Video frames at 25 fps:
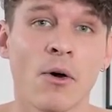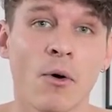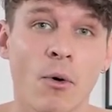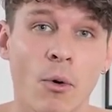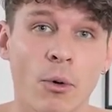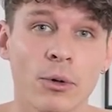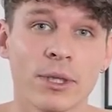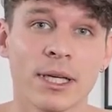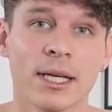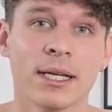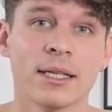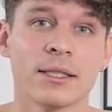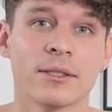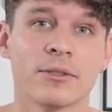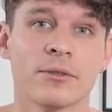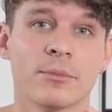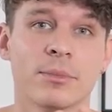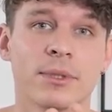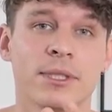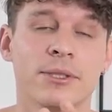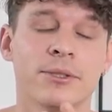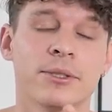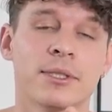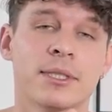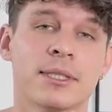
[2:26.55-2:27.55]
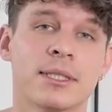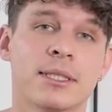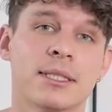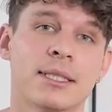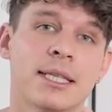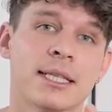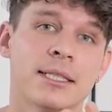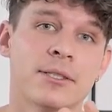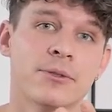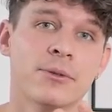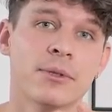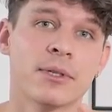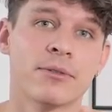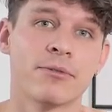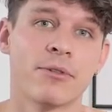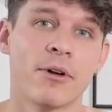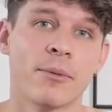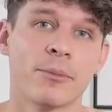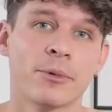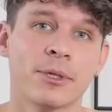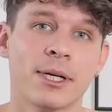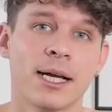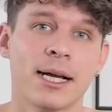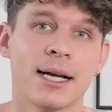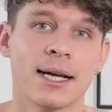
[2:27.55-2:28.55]
oder du benutzt das
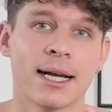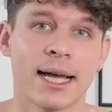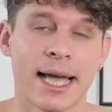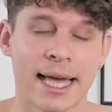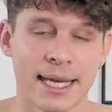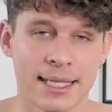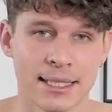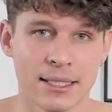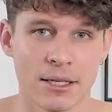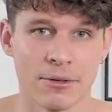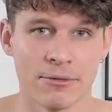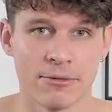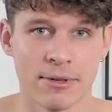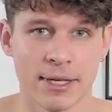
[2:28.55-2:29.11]
Google-Formular Recht auf